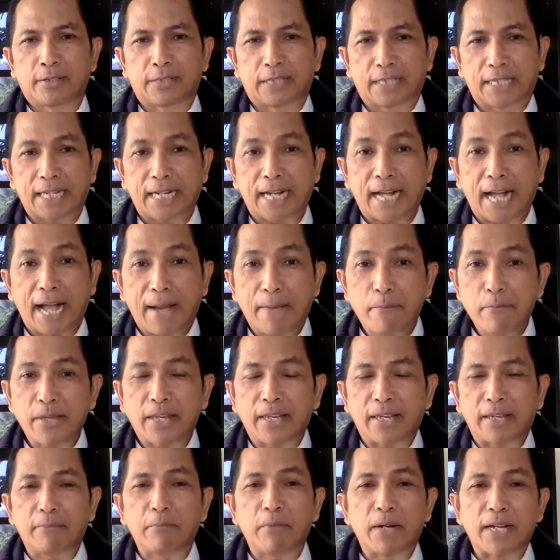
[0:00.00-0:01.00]
Jadi
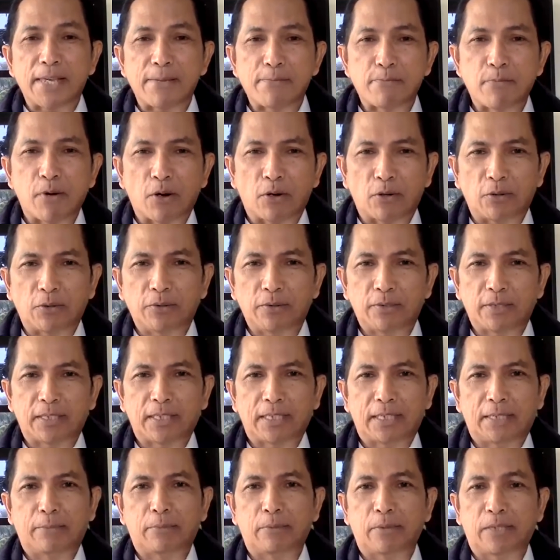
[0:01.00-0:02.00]
kami mengimbau
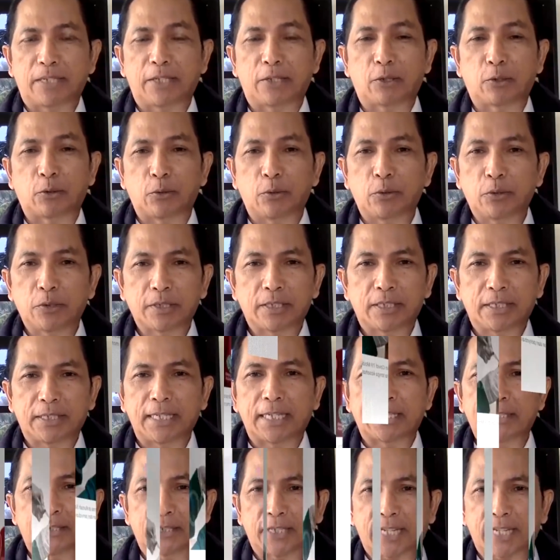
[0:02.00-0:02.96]
ya, begitu eh, dan